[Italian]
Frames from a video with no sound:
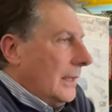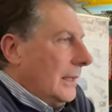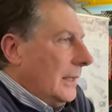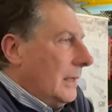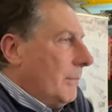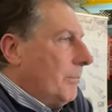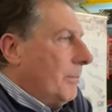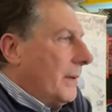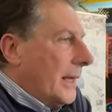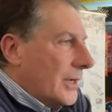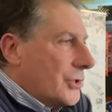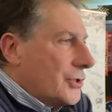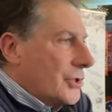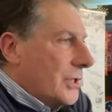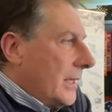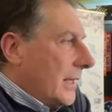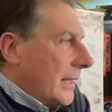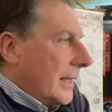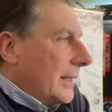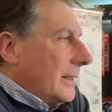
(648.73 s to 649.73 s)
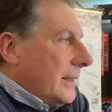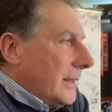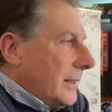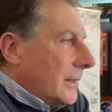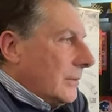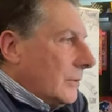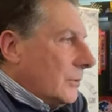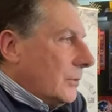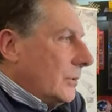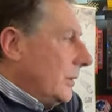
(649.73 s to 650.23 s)
il piacere di,
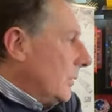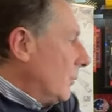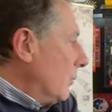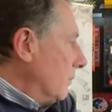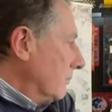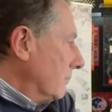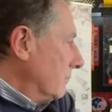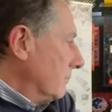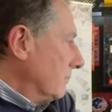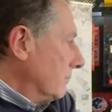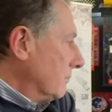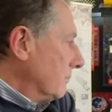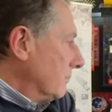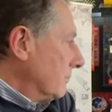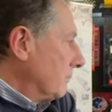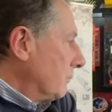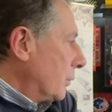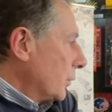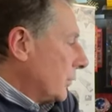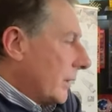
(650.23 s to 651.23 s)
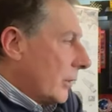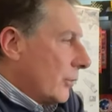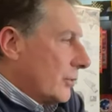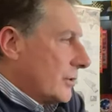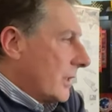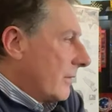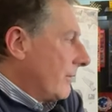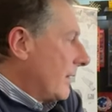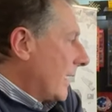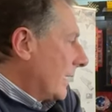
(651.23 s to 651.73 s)
di mh, poter
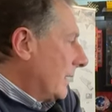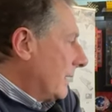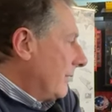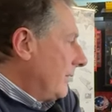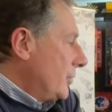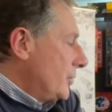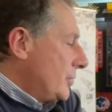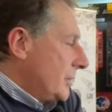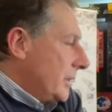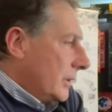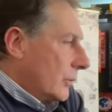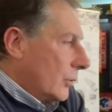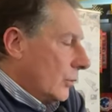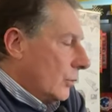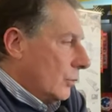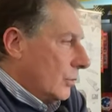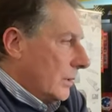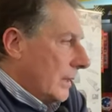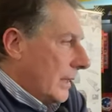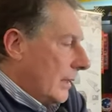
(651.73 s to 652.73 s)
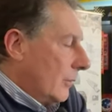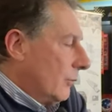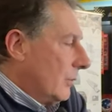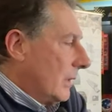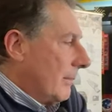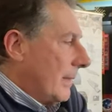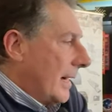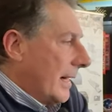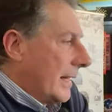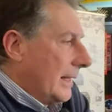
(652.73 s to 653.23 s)
osservare da vicino una, una
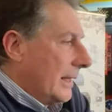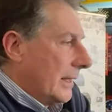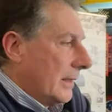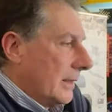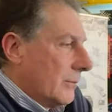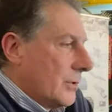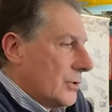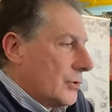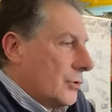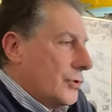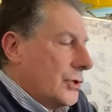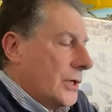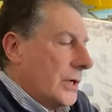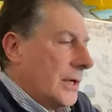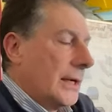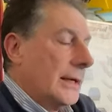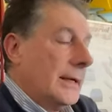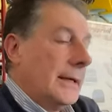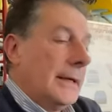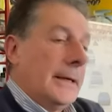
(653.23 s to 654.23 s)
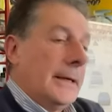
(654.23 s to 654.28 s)
macchina di questo genere.